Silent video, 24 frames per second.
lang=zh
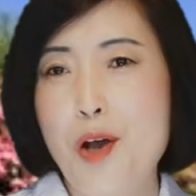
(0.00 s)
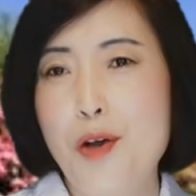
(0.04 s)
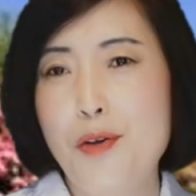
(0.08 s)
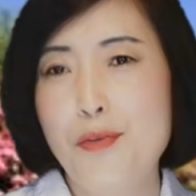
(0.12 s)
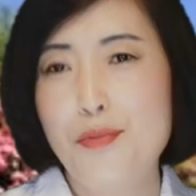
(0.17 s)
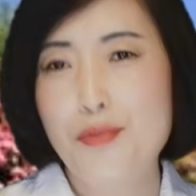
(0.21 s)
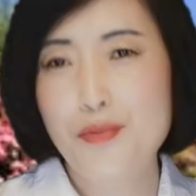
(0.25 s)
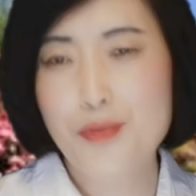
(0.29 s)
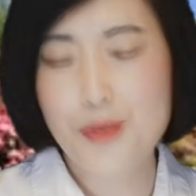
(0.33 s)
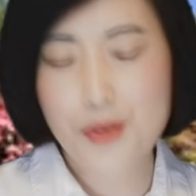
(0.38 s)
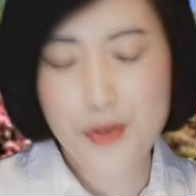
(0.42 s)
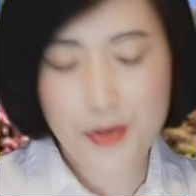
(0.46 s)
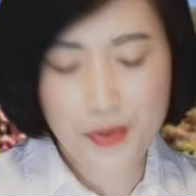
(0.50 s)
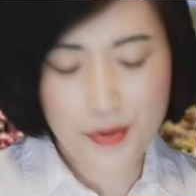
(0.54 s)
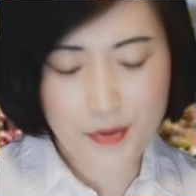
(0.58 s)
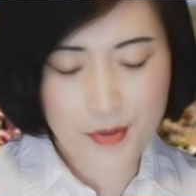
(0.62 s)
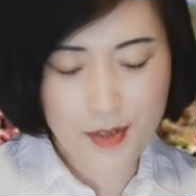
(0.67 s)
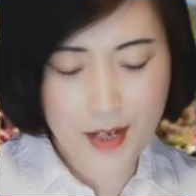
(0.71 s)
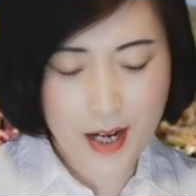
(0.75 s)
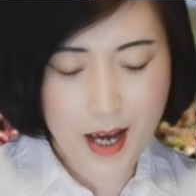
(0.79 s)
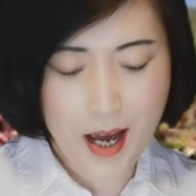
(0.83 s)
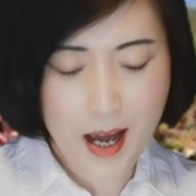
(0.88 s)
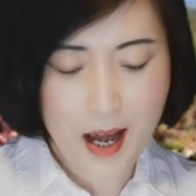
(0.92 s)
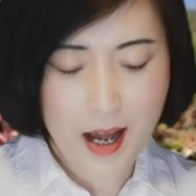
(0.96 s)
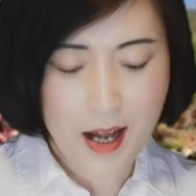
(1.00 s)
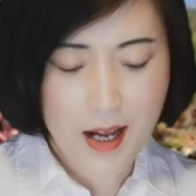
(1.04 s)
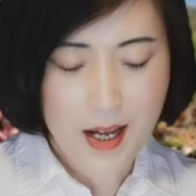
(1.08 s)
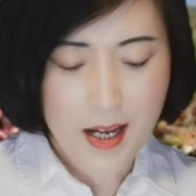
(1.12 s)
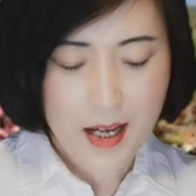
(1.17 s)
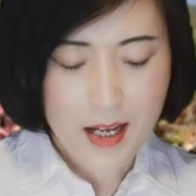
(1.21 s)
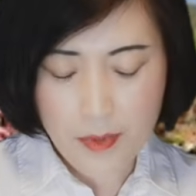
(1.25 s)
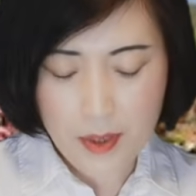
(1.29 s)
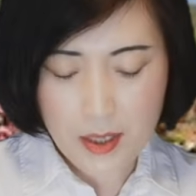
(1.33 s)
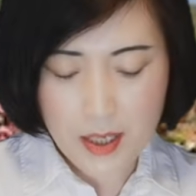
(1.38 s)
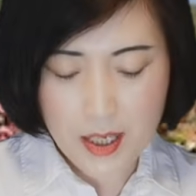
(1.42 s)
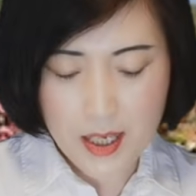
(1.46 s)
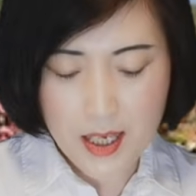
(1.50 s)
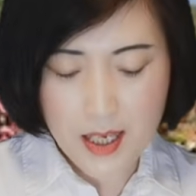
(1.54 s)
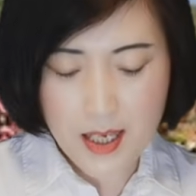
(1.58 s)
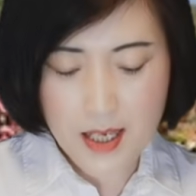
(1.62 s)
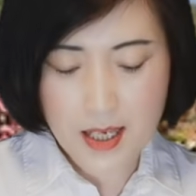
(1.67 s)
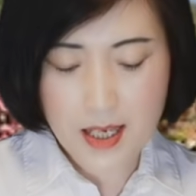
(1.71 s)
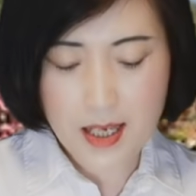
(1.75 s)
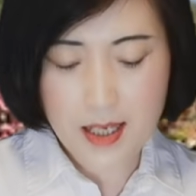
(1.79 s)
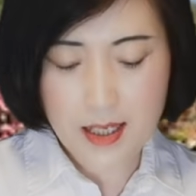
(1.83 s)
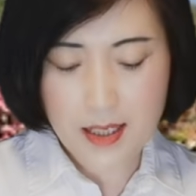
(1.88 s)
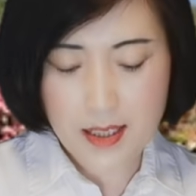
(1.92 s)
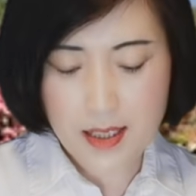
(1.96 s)
付出了1
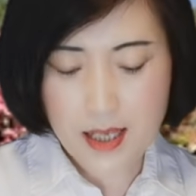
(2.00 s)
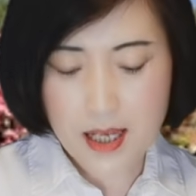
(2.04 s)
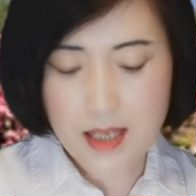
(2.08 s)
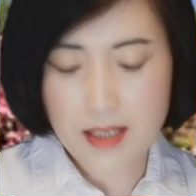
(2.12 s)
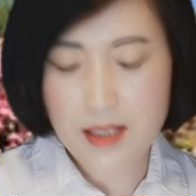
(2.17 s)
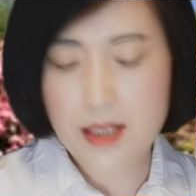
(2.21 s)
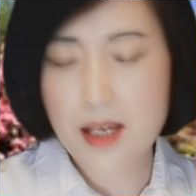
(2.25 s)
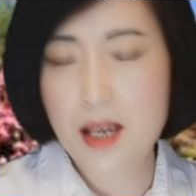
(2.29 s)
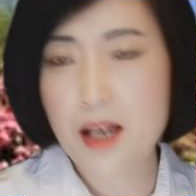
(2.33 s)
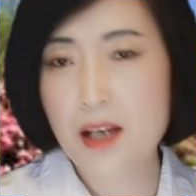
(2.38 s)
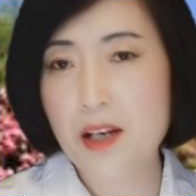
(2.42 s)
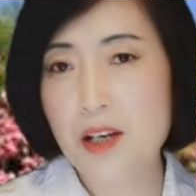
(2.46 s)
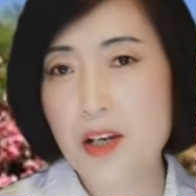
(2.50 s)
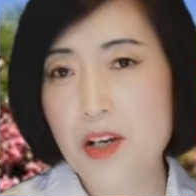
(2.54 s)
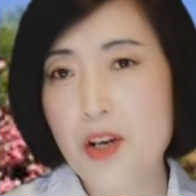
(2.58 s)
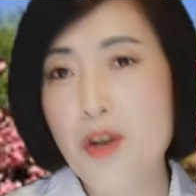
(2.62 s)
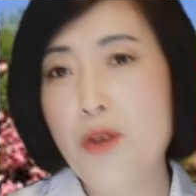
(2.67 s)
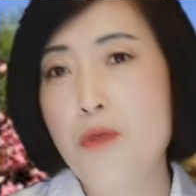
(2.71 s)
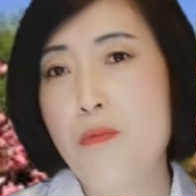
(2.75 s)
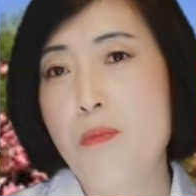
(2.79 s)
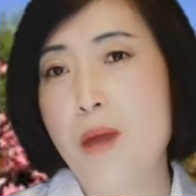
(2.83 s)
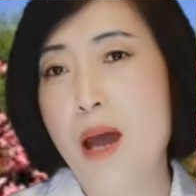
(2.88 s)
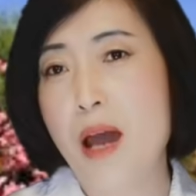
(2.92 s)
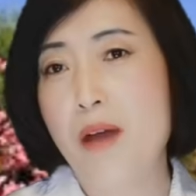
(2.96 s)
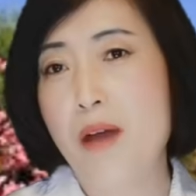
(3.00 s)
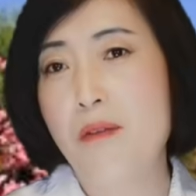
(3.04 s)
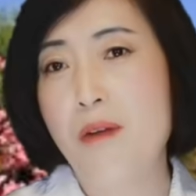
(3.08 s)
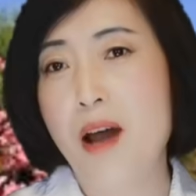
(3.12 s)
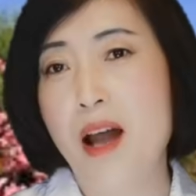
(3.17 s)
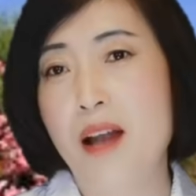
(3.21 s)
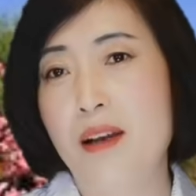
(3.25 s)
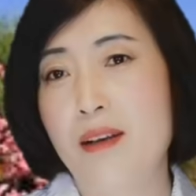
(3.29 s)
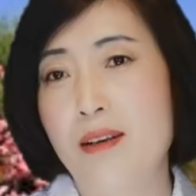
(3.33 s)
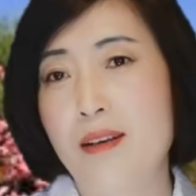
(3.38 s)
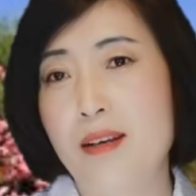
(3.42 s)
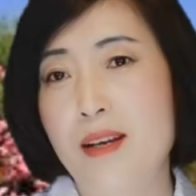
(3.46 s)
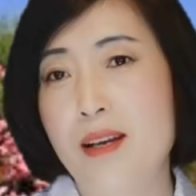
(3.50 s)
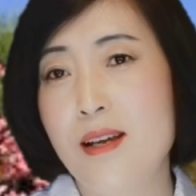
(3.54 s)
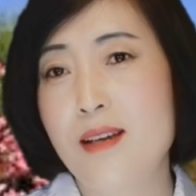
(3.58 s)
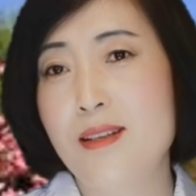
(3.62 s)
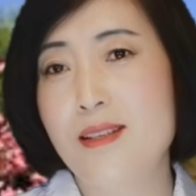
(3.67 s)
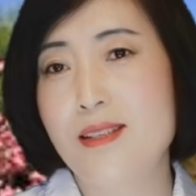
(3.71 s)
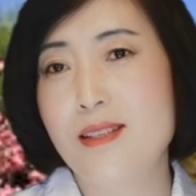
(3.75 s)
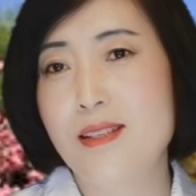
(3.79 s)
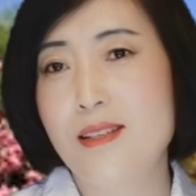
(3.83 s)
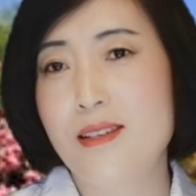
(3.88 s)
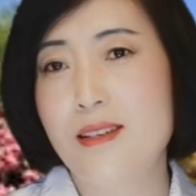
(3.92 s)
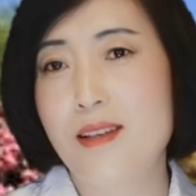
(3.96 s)
亿3600万
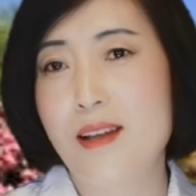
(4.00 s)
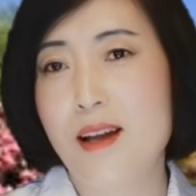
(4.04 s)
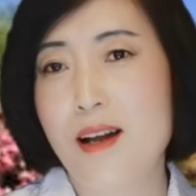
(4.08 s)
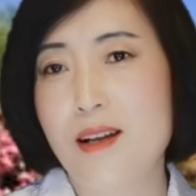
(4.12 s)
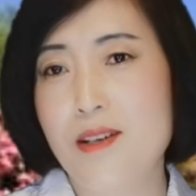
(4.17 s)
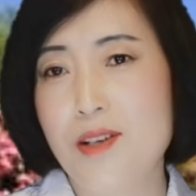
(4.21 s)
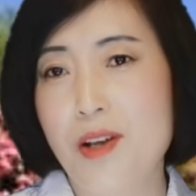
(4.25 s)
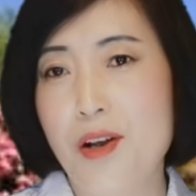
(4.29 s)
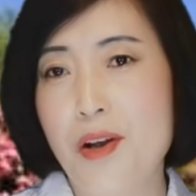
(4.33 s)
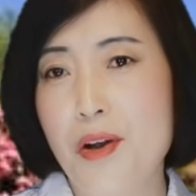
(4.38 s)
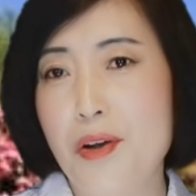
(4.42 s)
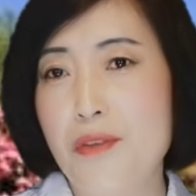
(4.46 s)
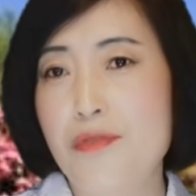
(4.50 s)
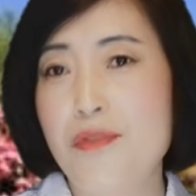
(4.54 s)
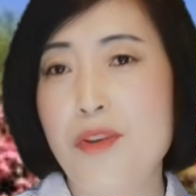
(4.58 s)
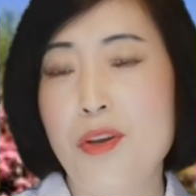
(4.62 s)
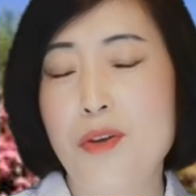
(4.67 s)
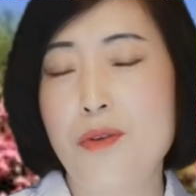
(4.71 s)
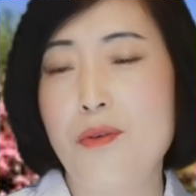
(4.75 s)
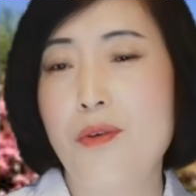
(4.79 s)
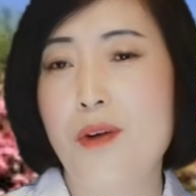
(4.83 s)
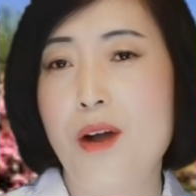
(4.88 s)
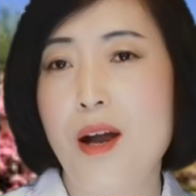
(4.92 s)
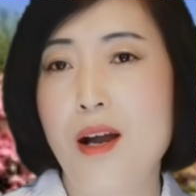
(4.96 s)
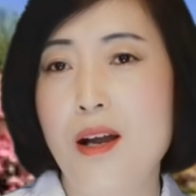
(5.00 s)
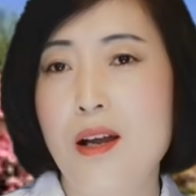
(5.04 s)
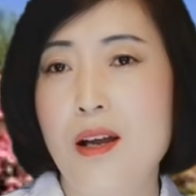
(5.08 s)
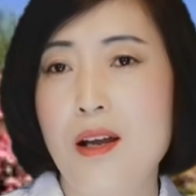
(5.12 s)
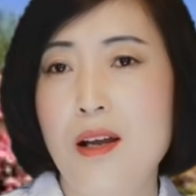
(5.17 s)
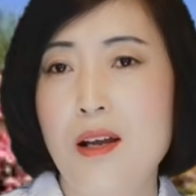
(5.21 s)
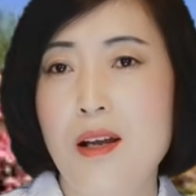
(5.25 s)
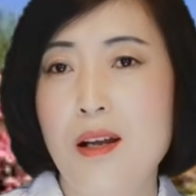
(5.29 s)
令吉的这个费用啊，